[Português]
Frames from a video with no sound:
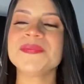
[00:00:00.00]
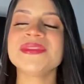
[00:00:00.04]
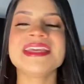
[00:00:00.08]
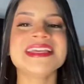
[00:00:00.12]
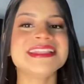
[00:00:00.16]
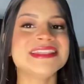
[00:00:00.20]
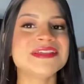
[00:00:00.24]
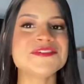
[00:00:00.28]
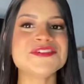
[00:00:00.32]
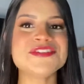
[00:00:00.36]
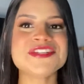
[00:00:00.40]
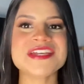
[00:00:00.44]

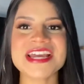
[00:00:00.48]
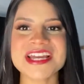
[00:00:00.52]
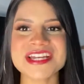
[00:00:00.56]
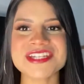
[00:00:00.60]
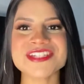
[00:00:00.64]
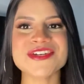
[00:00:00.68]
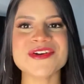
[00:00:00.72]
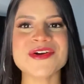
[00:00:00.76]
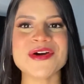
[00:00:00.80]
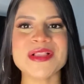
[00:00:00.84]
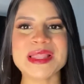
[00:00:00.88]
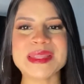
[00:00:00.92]
Então chega de
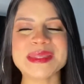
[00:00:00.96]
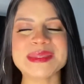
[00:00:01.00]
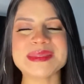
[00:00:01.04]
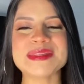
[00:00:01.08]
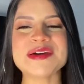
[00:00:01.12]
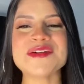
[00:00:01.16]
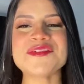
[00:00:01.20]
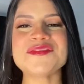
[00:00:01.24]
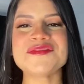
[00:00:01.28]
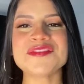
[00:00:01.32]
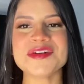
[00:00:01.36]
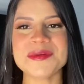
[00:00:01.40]

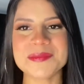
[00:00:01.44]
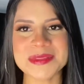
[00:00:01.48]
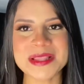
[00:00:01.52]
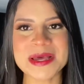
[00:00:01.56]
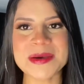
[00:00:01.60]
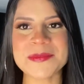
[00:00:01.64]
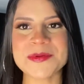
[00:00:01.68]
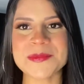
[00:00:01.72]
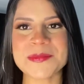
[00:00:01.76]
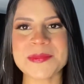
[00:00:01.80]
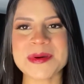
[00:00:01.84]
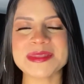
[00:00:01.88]
enrolação, vamos lá
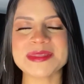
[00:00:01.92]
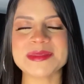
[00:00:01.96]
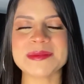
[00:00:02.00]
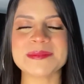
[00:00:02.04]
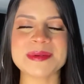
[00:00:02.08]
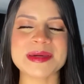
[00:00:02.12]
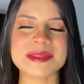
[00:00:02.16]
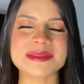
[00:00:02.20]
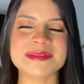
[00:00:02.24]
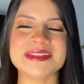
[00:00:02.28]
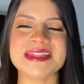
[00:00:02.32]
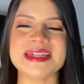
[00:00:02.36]
pro passo a
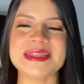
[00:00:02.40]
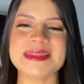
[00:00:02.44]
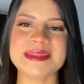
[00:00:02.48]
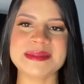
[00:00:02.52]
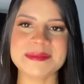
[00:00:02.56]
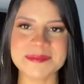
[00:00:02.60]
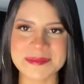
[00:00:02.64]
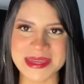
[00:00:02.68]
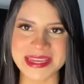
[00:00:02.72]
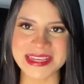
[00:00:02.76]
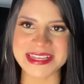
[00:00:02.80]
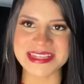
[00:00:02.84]
passo dessa make.